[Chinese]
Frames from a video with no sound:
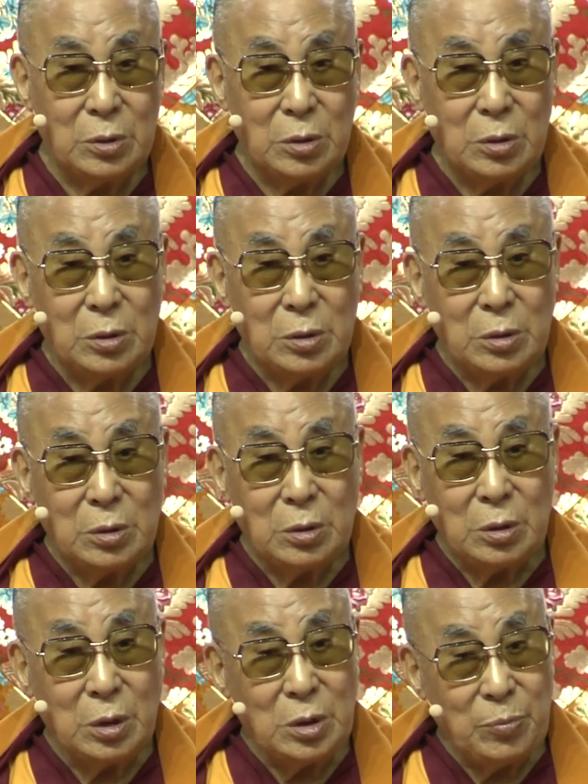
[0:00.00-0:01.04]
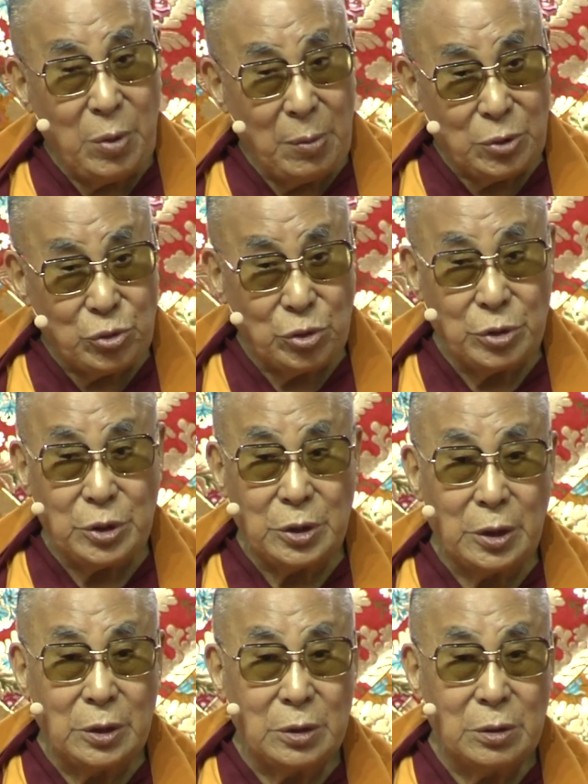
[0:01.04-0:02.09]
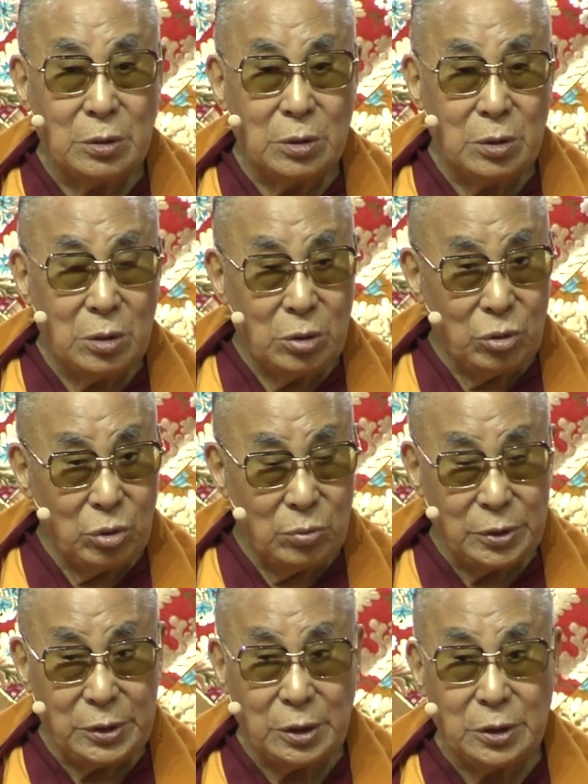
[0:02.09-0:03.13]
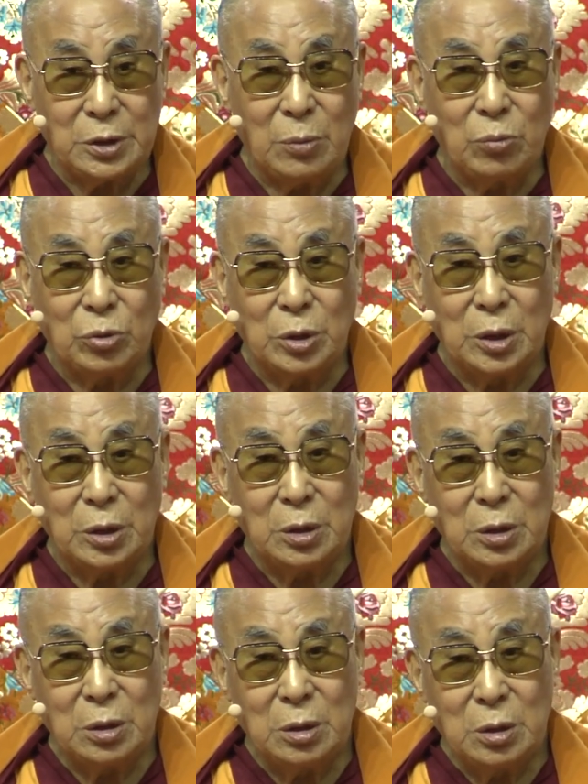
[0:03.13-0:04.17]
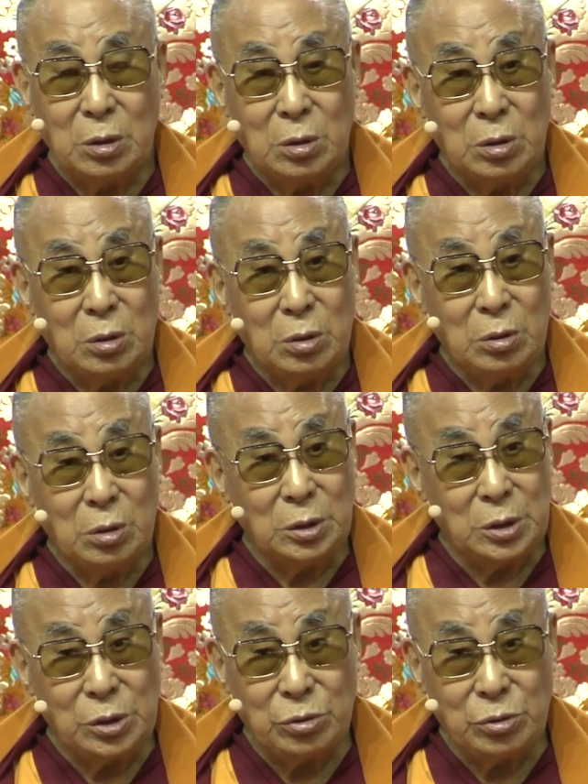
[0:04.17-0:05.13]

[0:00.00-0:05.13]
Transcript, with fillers: 还有吉天论师、解脱军、狮子贤，